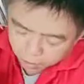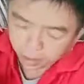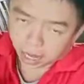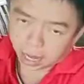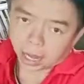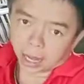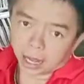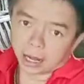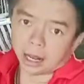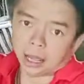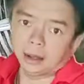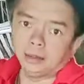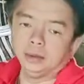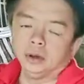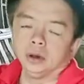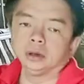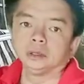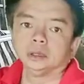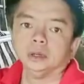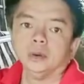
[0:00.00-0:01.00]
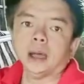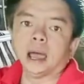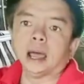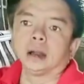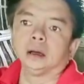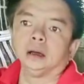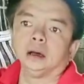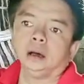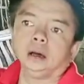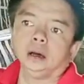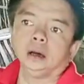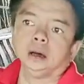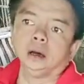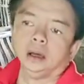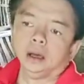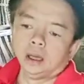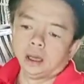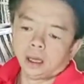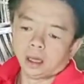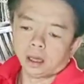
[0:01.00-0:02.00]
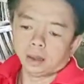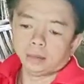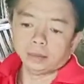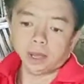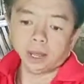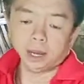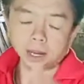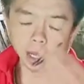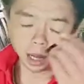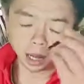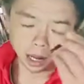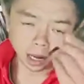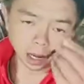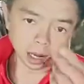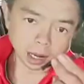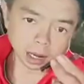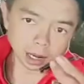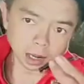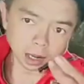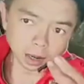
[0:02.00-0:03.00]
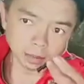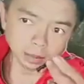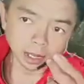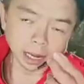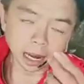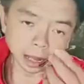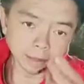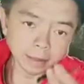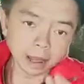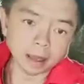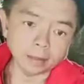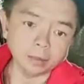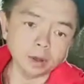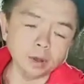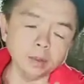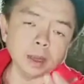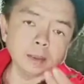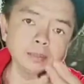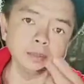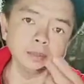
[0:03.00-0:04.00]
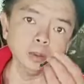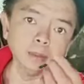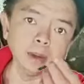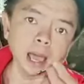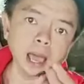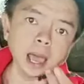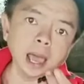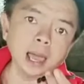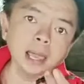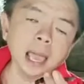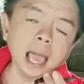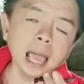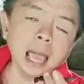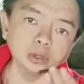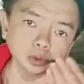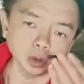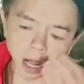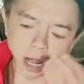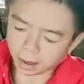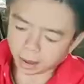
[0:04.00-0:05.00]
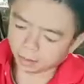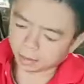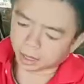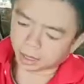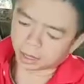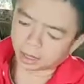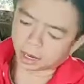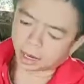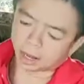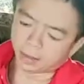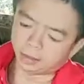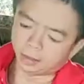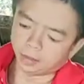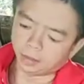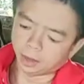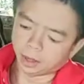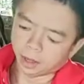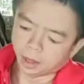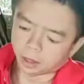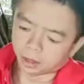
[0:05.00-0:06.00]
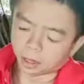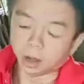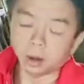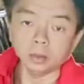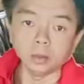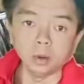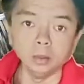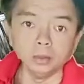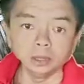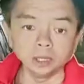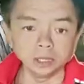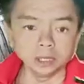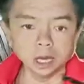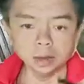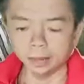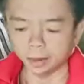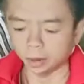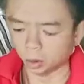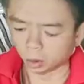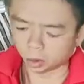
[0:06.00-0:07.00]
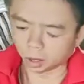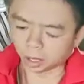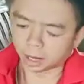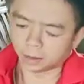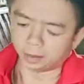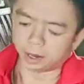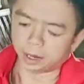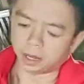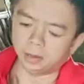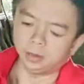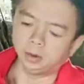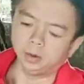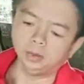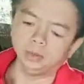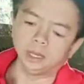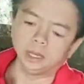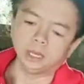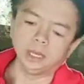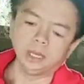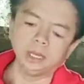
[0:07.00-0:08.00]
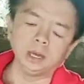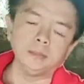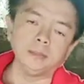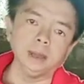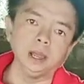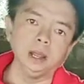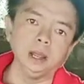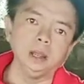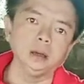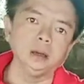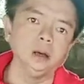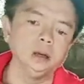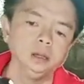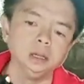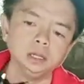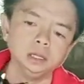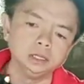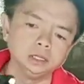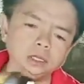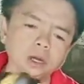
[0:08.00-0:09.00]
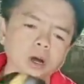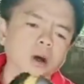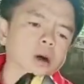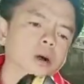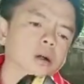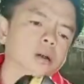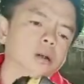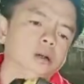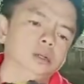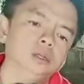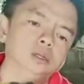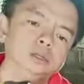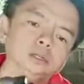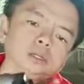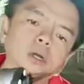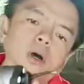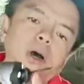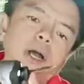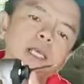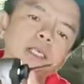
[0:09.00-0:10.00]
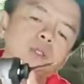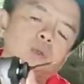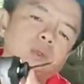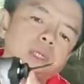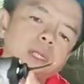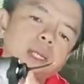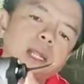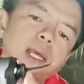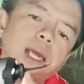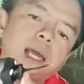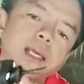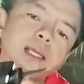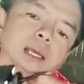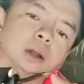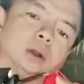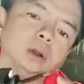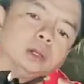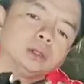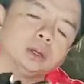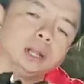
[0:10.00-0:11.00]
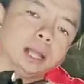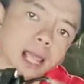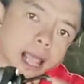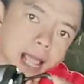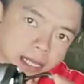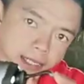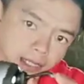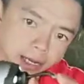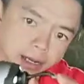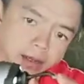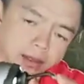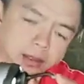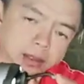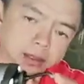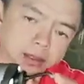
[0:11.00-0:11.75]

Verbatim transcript: แต่นะครับ ดอกสว่านก็เป็นมีหลายแบบเนาะแบบเจาะไม้ 5.5 มิลนะครับแต่ของผมจะใช้เป็นหกเหลี่ยมนะครับ ผมอย่างนี้เข้าไปแล้วก็เจาะเจาะให้สุดนี่เลยฮะอย่างน้อยต้องได้ 5 เซนถึง